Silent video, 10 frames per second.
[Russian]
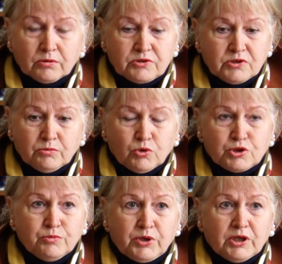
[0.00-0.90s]
и
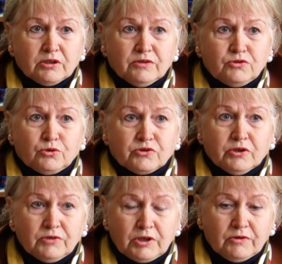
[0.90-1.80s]
остается общение с
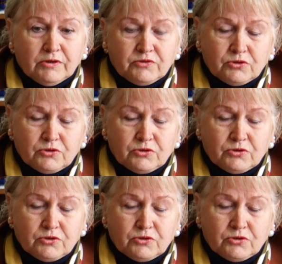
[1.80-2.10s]
избирателями